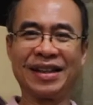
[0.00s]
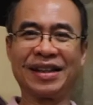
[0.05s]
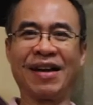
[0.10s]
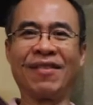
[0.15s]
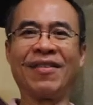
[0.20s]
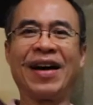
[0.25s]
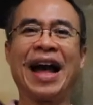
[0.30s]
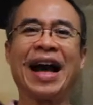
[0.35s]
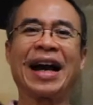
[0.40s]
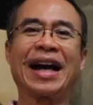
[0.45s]

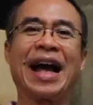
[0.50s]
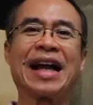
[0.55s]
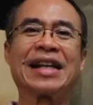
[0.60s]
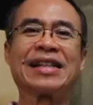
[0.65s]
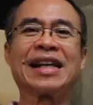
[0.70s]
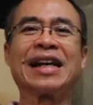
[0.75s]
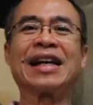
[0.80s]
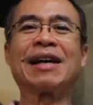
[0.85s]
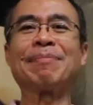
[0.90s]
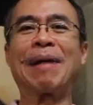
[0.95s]
แต่ว่าการ
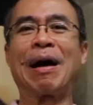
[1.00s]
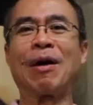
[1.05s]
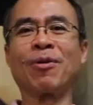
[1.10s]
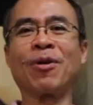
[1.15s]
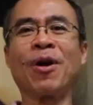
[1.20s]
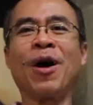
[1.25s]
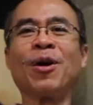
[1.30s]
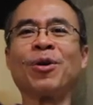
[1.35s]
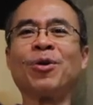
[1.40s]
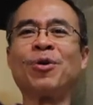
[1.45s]
ใช้กระเป๋า
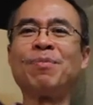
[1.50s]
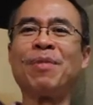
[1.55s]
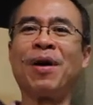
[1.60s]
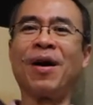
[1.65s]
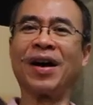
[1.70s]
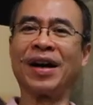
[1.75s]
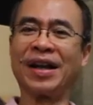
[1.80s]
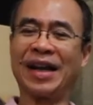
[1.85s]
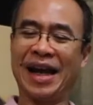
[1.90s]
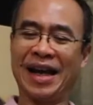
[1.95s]
กล้องลุงบ
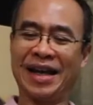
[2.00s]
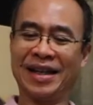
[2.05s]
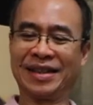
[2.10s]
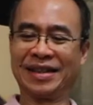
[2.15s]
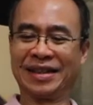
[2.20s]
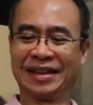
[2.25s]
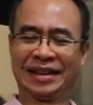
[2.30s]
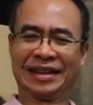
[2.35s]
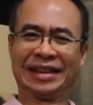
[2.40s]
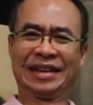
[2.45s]
อกเลยนะ
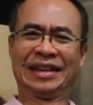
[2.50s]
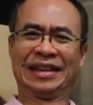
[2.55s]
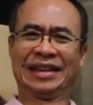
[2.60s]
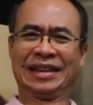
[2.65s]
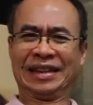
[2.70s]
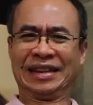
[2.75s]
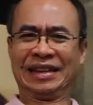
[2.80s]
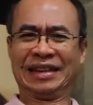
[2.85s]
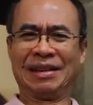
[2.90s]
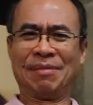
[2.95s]

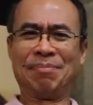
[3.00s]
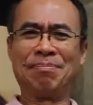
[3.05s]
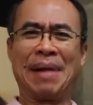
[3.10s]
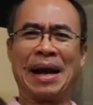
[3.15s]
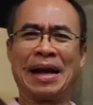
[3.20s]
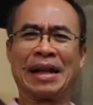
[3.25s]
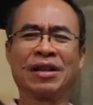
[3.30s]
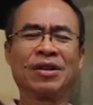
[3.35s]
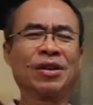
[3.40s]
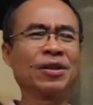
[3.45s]

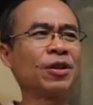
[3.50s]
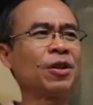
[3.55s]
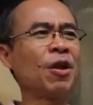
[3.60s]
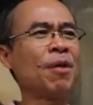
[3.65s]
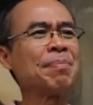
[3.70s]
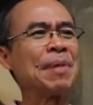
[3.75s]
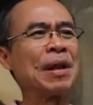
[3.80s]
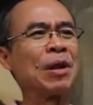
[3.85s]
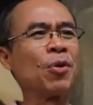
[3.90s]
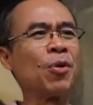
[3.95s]
มันก็จะต้
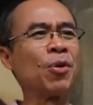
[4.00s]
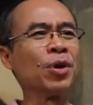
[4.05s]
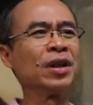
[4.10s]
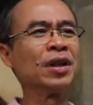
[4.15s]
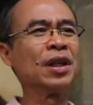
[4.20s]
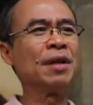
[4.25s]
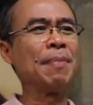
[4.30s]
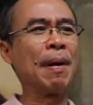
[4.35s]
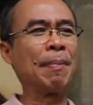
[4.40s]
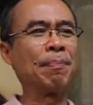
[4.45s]
องเป็นคน
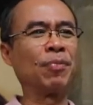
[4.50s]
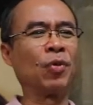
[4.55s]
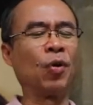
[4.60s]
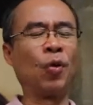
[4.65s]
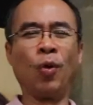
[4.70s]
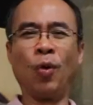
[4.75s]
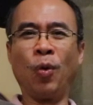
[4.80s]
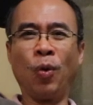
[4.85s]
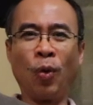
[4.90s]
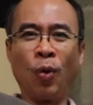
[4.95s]
ที่แบบ
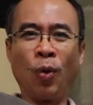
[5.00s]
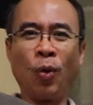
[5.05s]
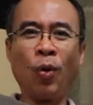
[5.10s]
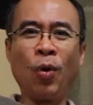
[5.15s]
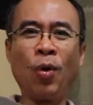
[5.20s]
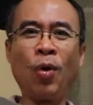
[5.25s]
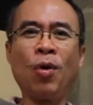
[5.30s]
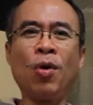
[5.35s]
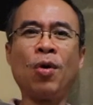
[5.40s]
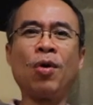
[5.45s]
โอ้โห
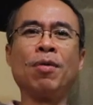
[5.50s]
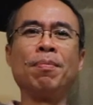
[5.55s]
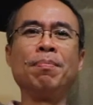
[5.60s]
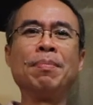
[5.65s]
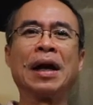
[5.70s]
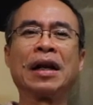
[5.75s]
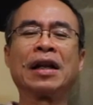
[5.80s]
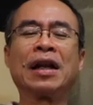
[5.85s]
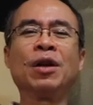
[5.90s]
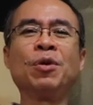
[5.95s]

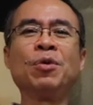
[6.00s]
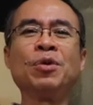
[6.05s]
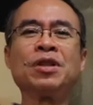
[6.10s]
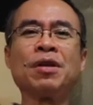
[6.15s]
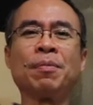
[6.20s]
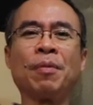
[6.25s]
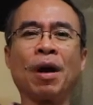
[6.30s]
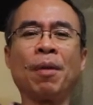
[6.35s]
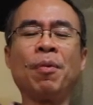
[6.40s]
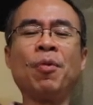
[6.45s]
เหมือนกับลุยส
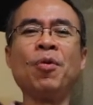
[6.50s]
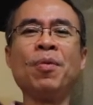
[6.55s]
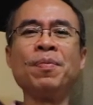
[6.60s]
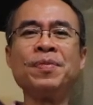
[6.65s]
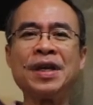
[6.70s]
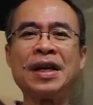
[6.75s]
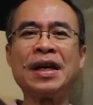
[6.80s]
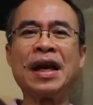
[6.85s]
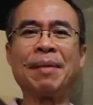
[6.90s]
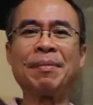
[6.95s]
มรภูมิ
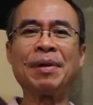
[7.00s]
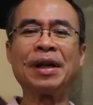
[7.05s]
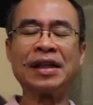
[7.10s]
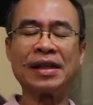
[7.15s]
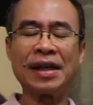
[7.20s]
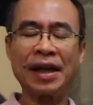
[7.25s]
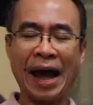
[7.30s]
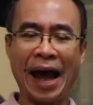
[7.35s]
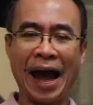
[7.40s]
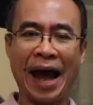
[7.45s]
จริงไงมันถึ
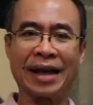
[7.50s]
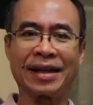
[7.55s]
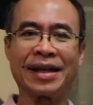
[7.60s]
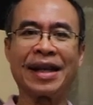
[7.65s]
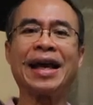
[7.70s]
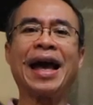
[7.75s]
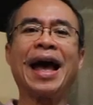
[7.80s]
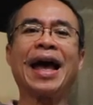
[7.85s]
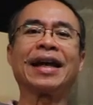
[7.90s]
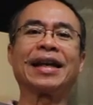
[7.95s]
งจะขาด
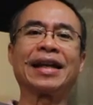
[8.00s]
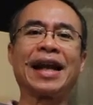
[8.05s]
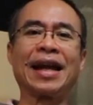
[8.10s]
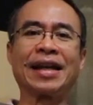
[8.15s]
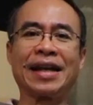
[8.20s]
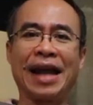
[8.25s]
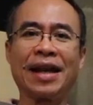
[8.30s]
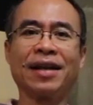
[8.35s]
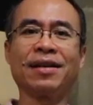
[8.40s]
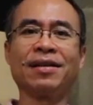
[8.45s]
ได้ง่ายขนาด
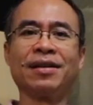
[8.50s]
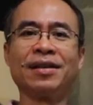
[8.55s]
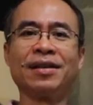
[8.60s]
นั้น